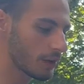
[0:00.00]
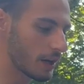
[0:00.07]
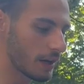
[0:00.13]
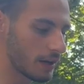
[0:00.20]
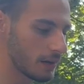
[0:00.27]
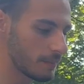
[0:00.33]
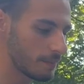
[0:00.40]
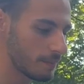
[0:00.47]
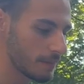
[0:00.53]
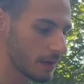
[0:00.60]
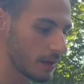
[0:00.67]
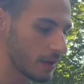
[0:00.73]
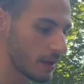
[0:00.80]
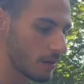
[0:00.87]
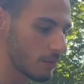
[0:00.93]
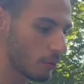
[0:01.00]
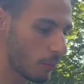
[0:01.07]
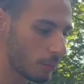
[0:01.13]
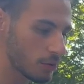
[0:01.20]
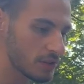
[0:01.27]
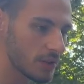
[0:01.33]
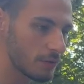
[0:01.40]
a là pour
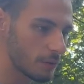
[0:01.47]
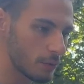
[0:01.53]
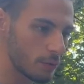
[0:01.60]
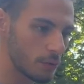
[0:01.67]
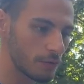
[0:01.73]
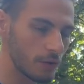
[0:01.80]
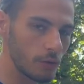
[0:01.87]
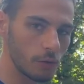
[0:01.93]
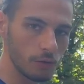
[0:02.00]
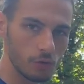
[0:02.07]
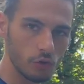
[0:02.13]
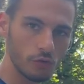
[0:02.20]
poser le, le vélo.